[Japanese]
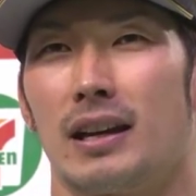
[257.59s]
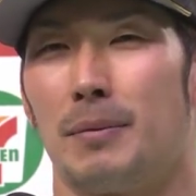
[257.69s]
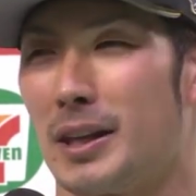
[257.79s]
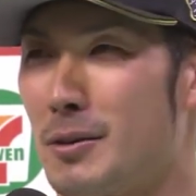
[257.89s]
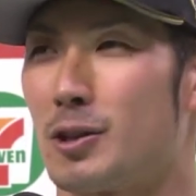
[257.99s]

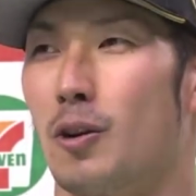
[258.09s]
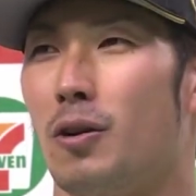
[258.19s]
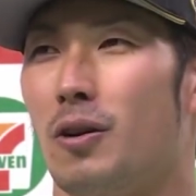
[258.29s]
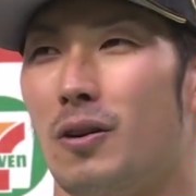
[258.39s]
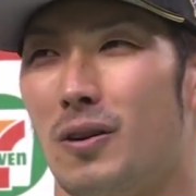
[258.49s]
頑張っていきましょう。
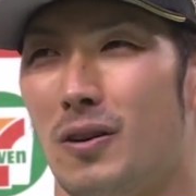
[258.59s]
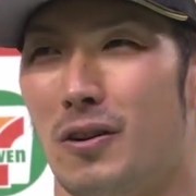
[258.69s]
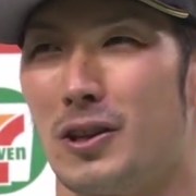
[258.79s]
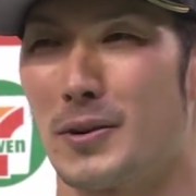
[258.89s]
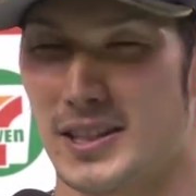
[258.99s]

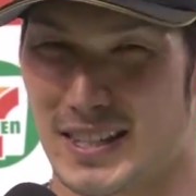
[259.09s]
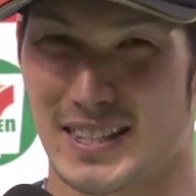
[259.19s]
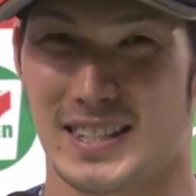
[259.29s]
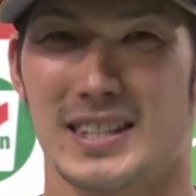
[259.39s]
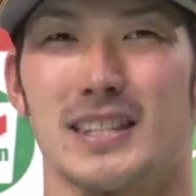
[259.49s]
お願いしま
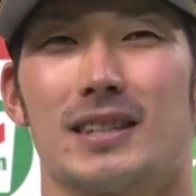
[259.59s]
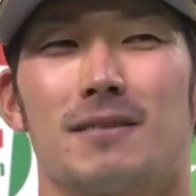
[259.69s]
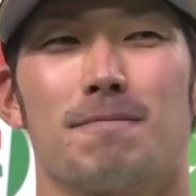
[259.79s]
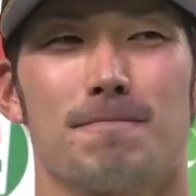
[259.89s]
す。